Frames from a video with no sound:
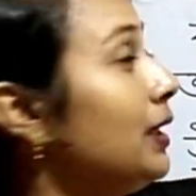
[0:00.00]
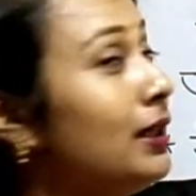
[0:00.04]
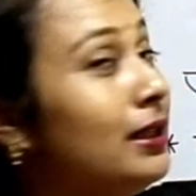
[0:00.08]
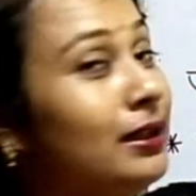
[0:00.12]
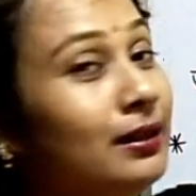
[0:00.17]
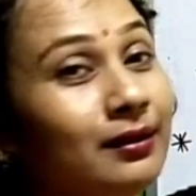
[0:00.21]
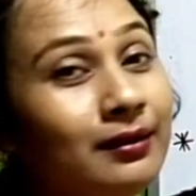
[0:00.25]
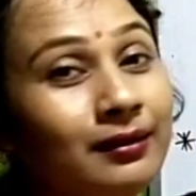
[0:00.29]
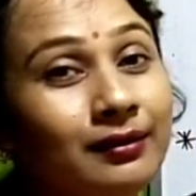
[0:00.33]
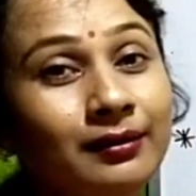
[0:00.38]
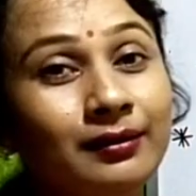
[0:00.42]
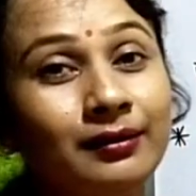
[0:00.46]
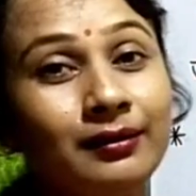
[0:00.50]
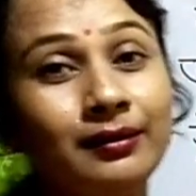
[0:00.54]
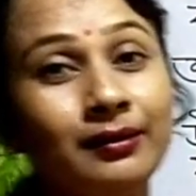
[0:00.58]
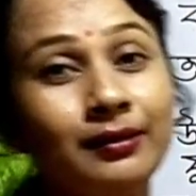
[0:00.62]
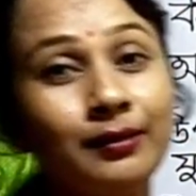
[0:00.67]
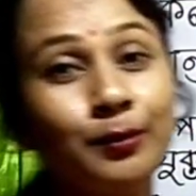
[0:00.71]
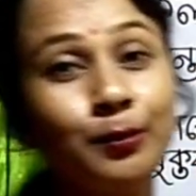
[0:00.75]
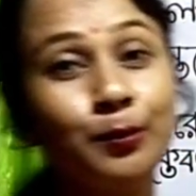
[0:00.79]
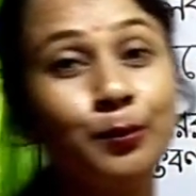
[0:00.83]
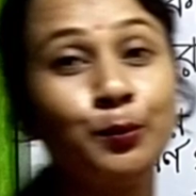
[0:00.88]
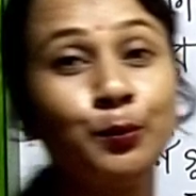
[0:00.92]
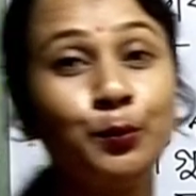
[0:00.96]
দিন
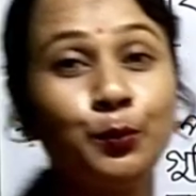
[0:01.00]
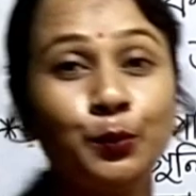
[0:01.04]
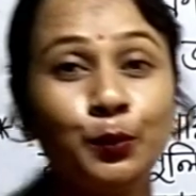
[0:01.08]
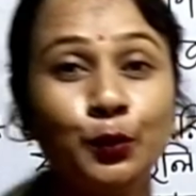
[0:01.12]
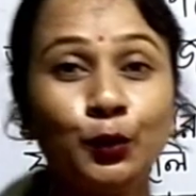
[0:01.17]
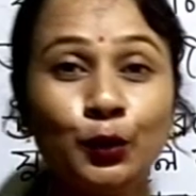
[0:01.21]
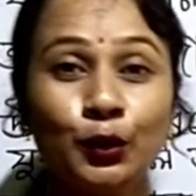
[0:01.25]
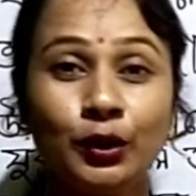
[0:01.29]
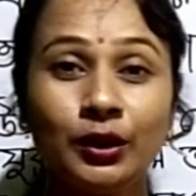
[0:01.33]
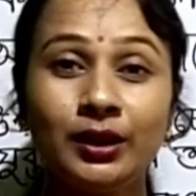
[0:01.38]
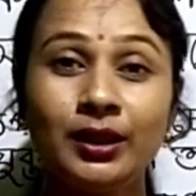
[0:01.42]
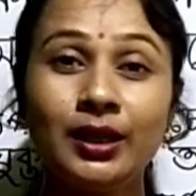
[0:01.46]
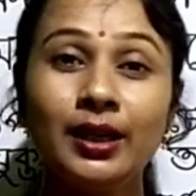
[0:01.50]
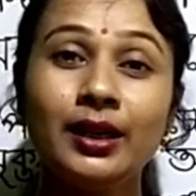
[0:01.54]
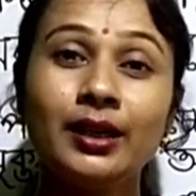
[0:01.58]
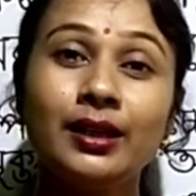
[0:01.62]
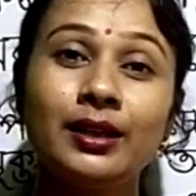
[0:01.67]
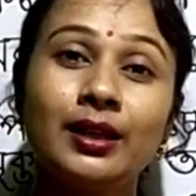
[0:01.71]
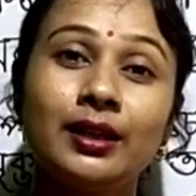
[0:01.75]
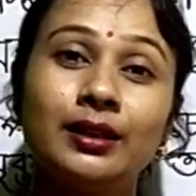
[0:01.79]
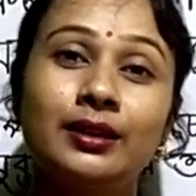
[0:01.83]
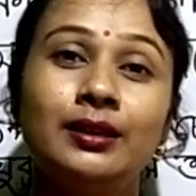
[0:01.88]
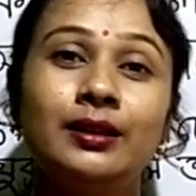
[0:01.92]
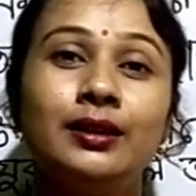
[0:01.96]
প্রত্যেক
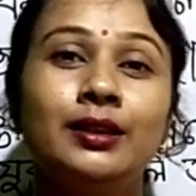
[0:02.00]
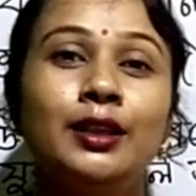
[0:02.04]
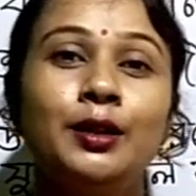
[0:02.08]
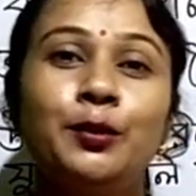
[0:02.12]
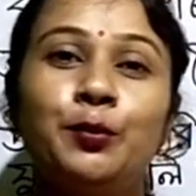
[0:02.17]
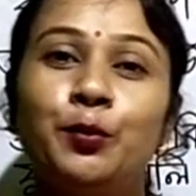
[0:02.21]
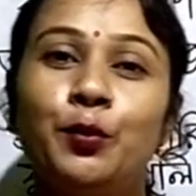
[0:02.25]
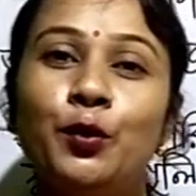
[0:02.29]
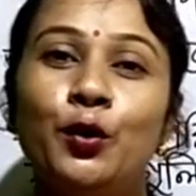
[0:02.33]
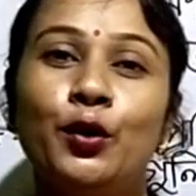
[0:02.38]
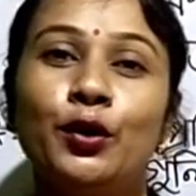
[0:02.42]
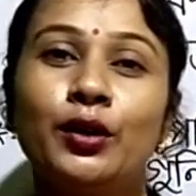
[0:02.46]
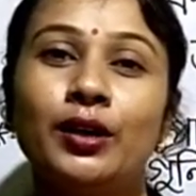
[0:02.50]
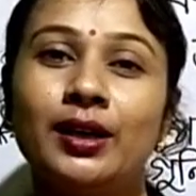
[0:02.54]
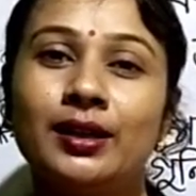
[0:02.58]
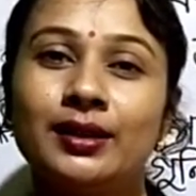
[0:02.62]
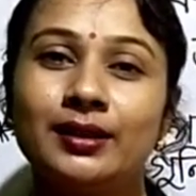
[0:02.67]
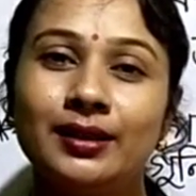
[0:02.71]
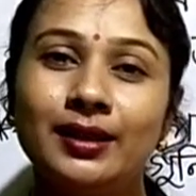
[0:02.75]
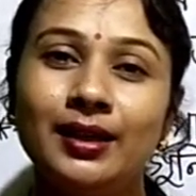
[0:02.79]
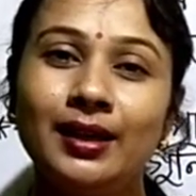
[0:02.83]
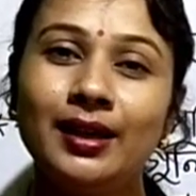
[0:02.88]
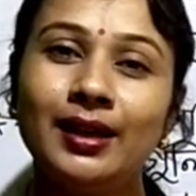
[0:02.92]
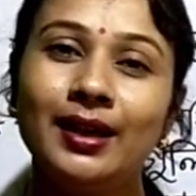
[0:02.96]
রাত্রির পর
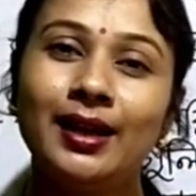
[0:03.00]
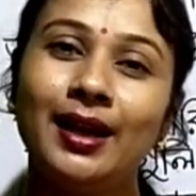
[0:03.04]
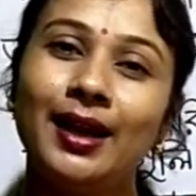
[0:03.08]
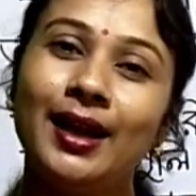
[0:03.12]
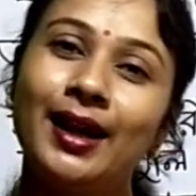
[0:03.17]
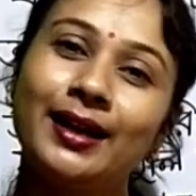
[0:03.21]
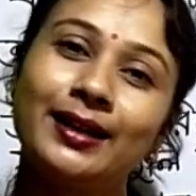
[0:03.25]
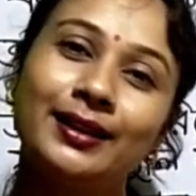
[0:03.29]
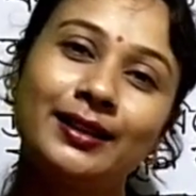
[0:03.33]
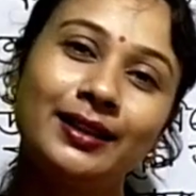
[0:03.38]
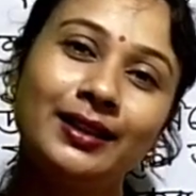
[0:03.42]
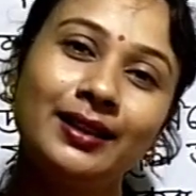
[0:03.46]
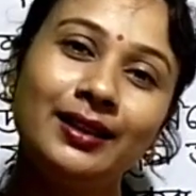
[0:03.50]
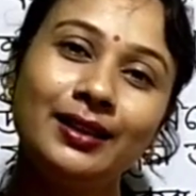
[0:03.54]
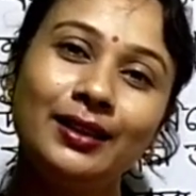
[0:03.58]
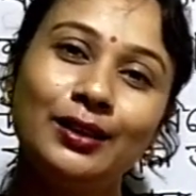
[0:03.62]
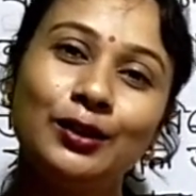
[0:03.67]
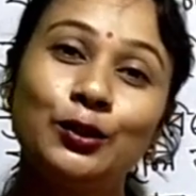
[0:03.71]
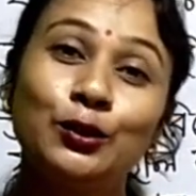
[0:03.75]
আসে একটা